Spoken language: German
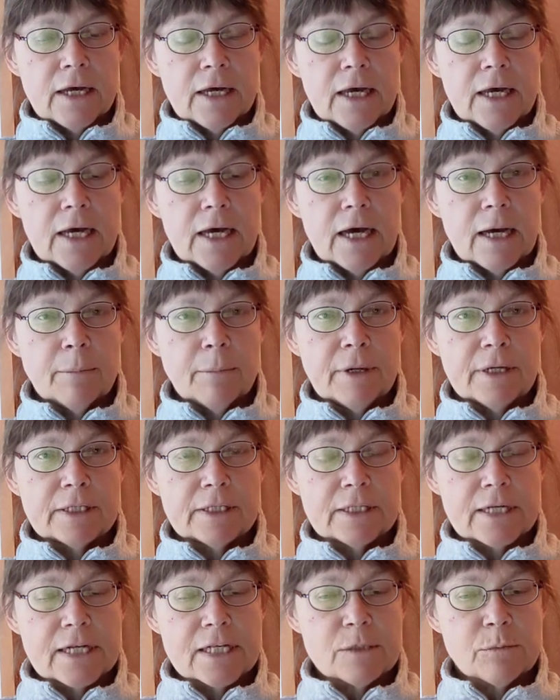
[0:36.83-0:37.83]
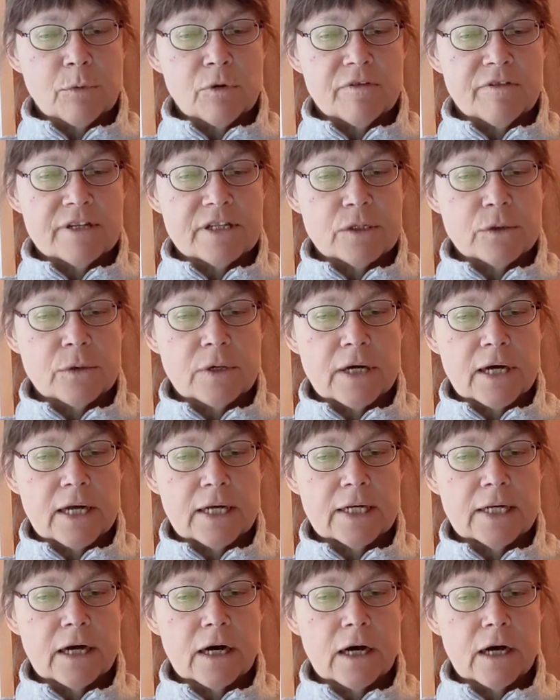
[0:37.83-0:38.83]
Er arbeitet als Professor
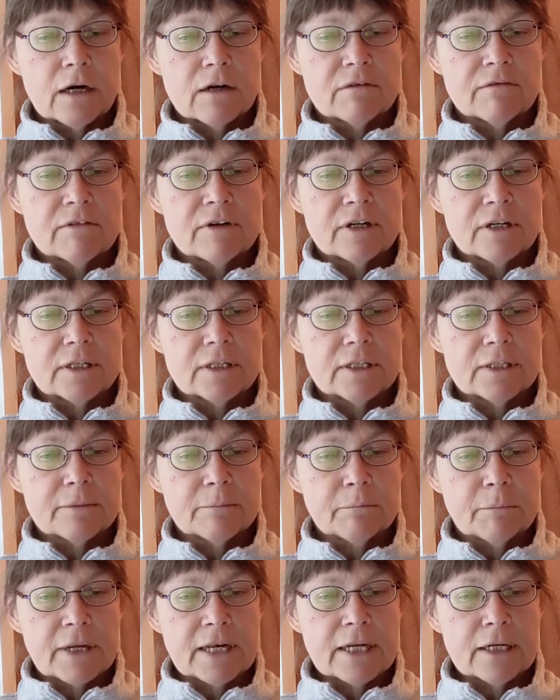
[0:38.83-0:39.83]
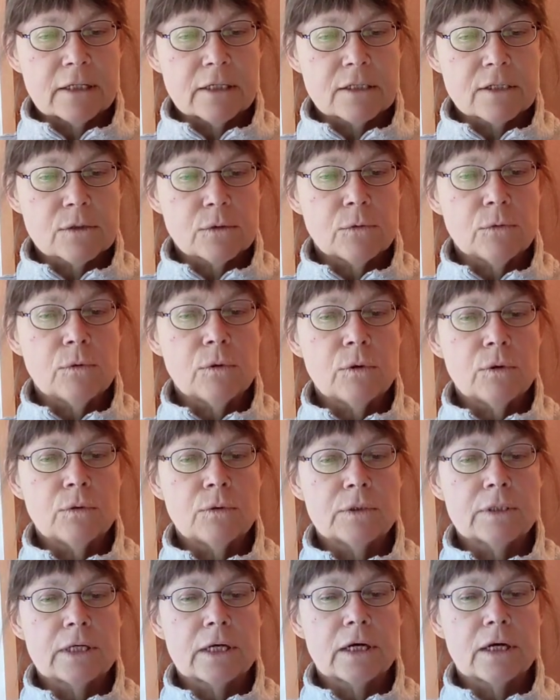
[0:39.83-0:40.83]
an der Harvard Medical School
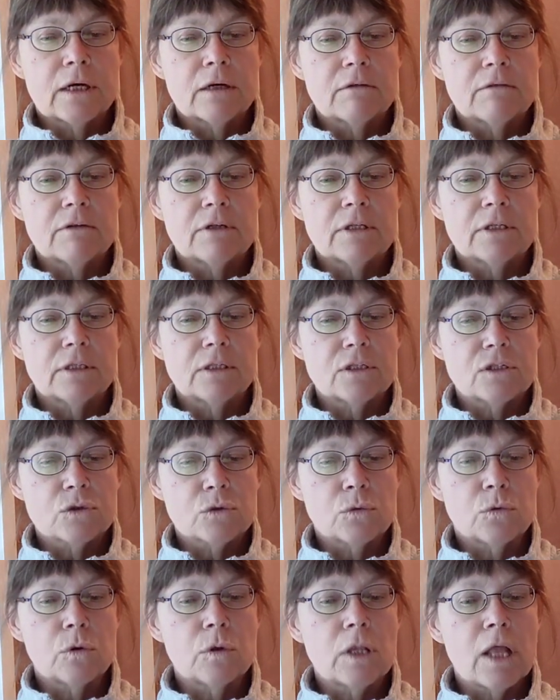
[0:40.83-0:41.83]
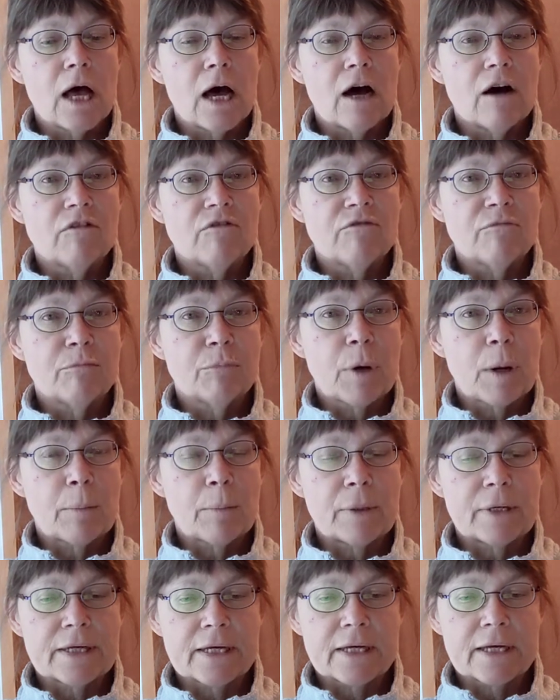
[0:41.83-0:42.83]
und der Harvard School of
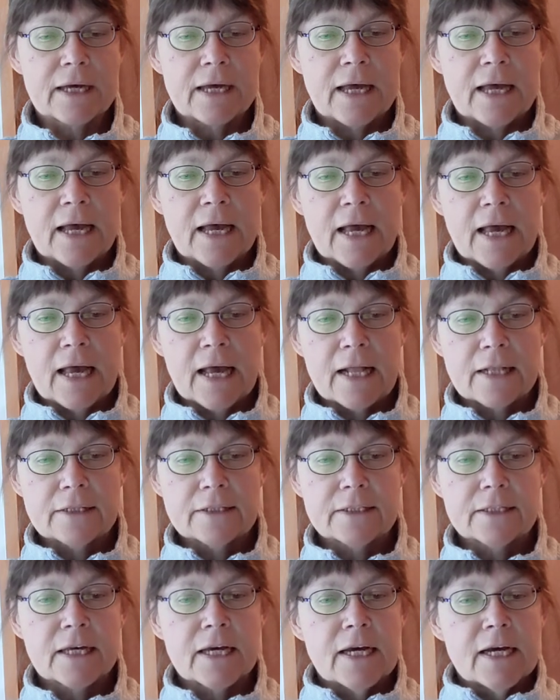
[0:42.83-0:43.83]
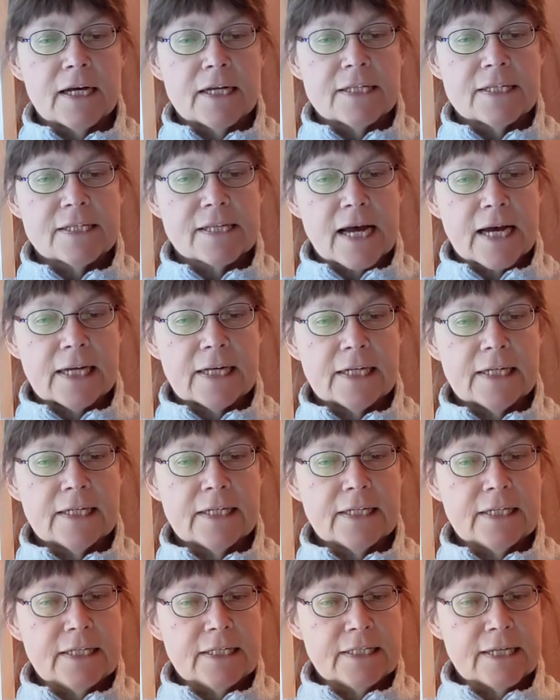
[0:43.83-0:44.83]
Public Health.
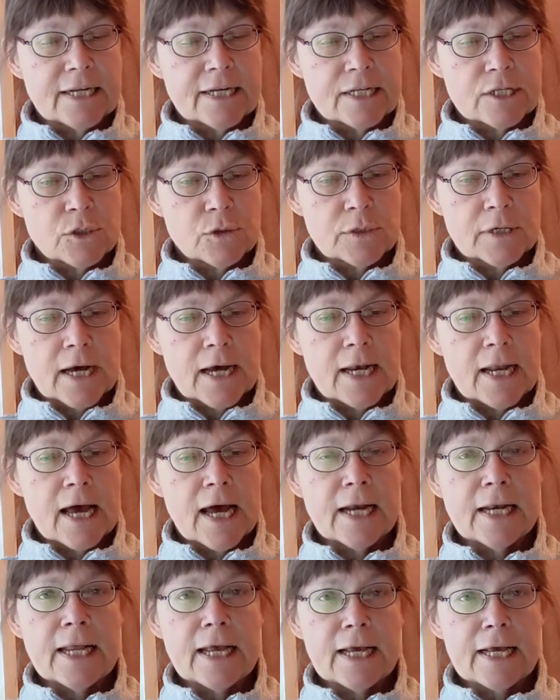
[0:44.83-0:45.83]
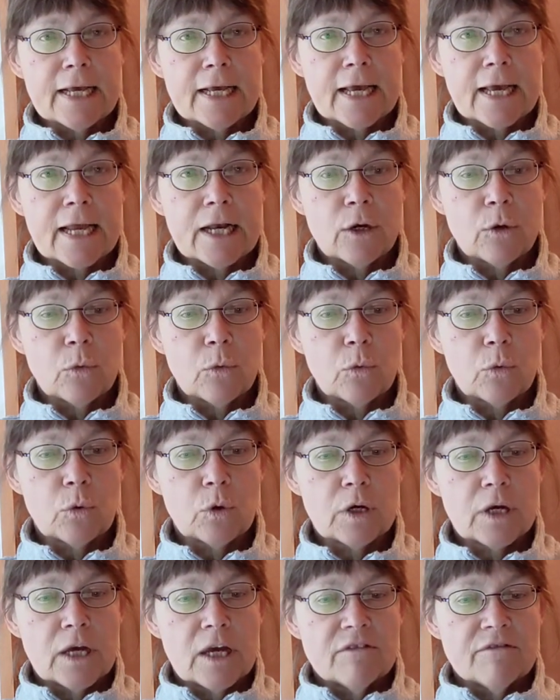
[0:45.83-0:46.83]
Seine internationale Anerkennung
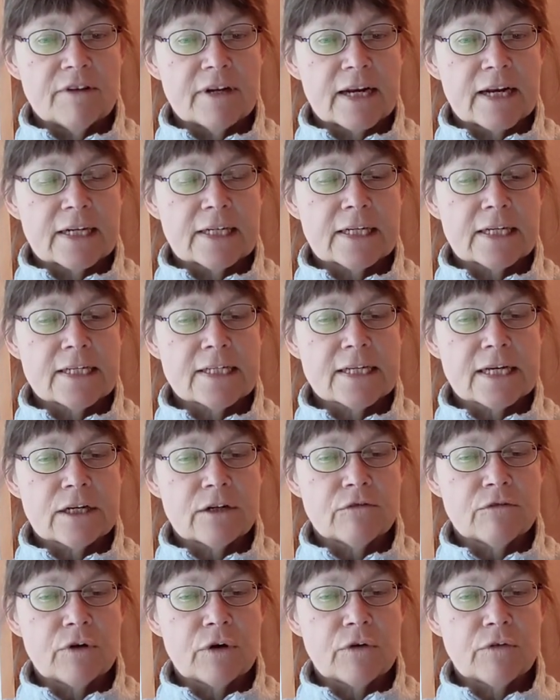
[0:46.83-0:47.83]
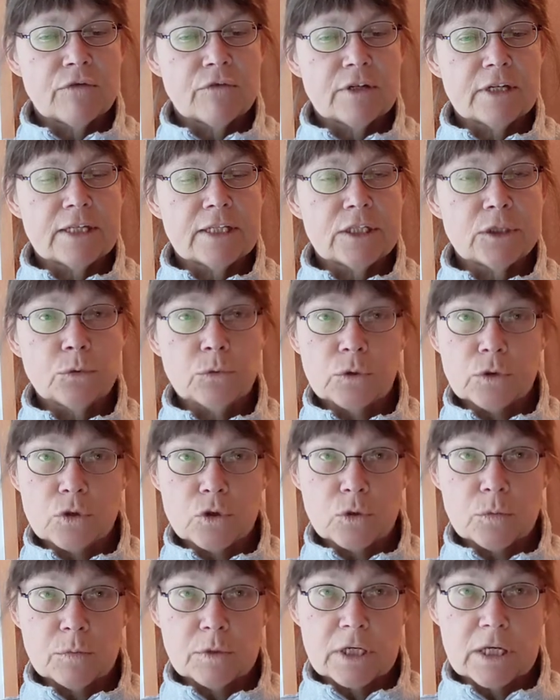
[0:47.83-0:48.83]
verlangt er seinen Veröffentlichungen
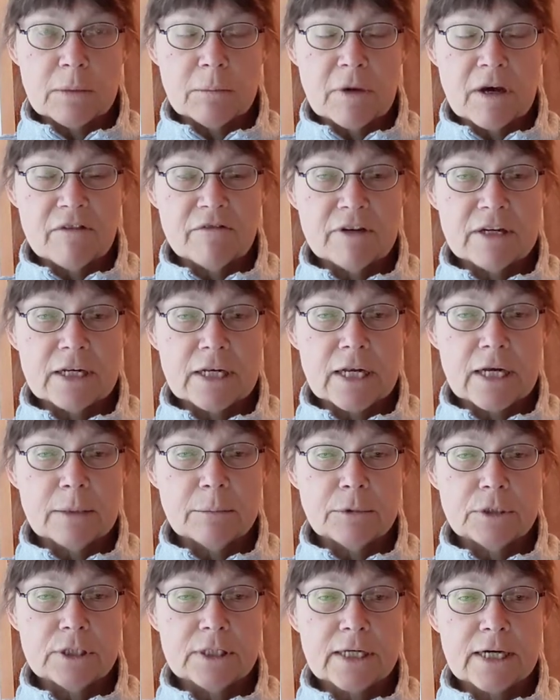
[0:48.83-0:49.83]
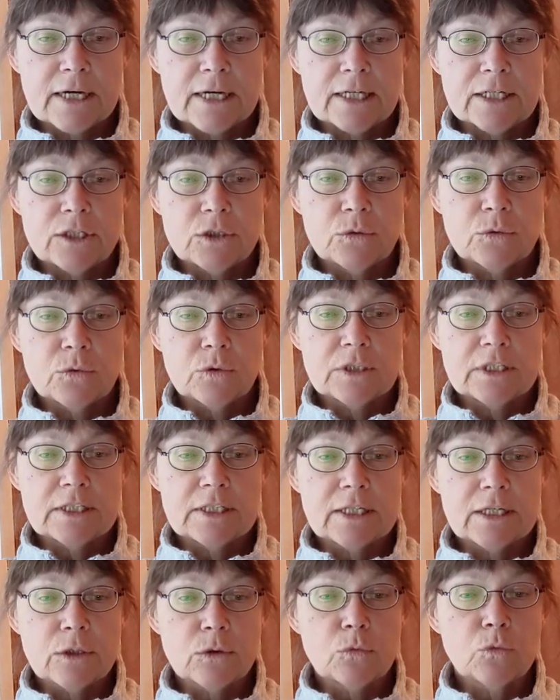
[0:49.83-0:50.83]
zum Thema Fettleibigkeit und
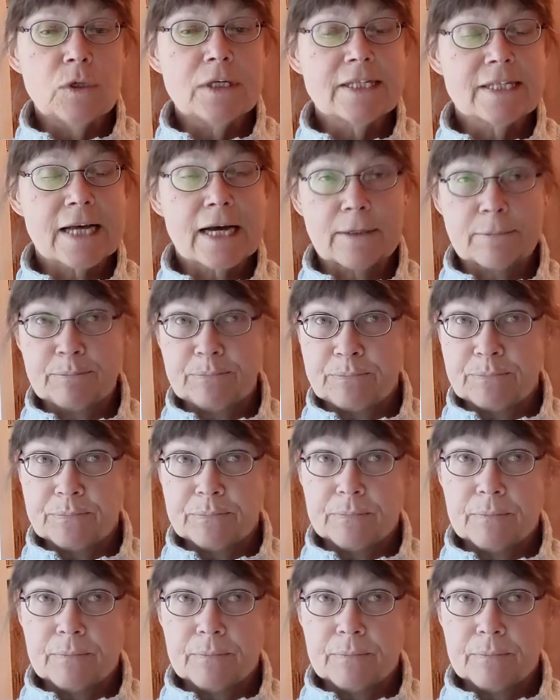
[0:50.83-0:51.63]
ihren Ursachen.